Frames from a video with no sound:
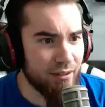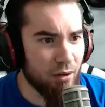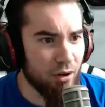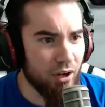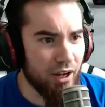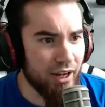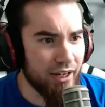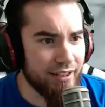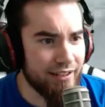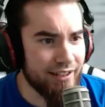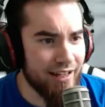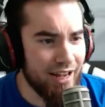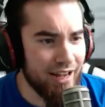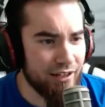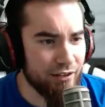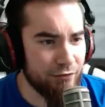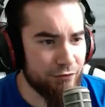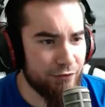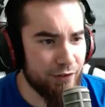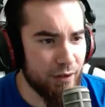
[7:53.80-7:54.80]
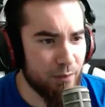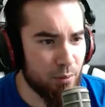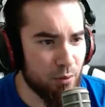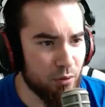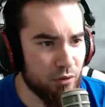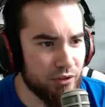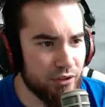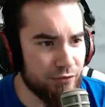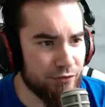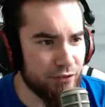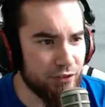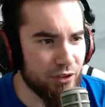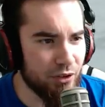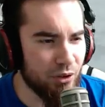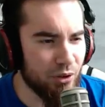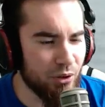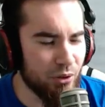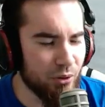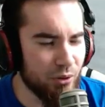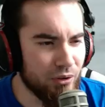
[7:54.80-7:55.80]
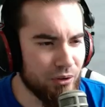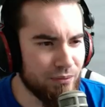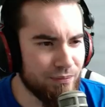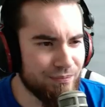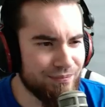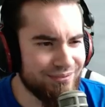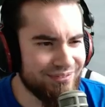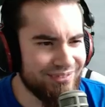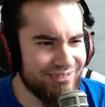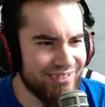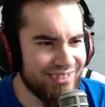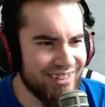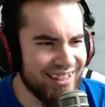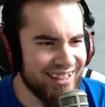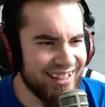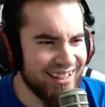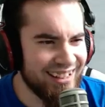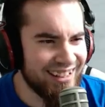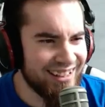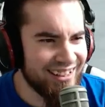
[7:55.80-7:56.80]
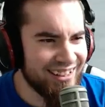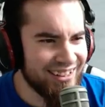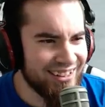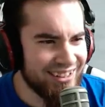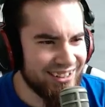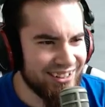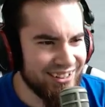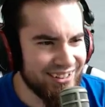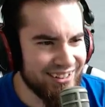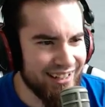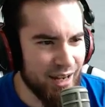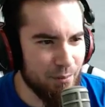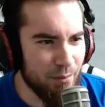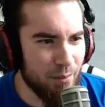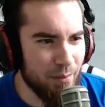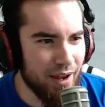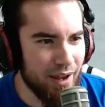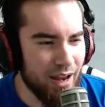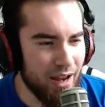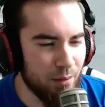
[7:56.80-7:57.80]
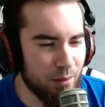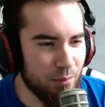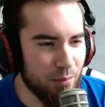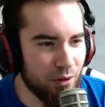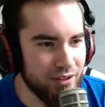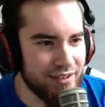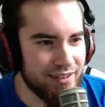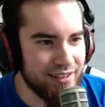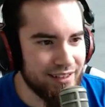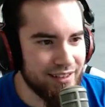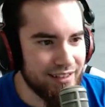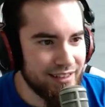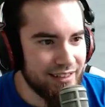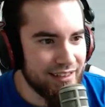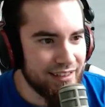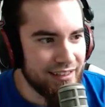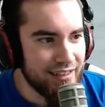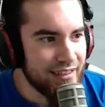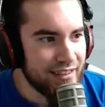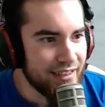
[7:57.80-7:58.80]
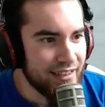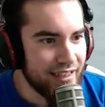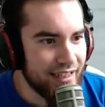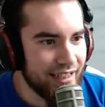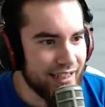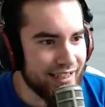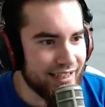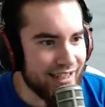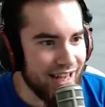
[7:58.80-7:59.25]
doch auch echt kacken viel Punkte für... Oh, oh. Und die MMA-Elbows. Ich